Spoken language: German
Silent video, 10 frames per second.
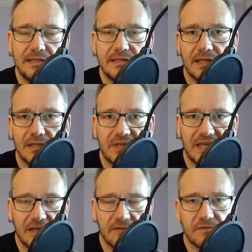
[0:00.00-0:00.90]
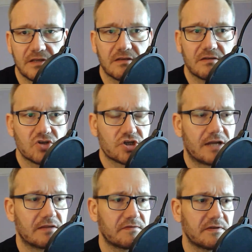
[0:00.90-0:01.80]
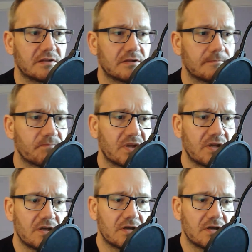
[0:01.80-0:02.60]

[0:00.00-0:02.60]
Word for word: die in einem Käfig stattfinden.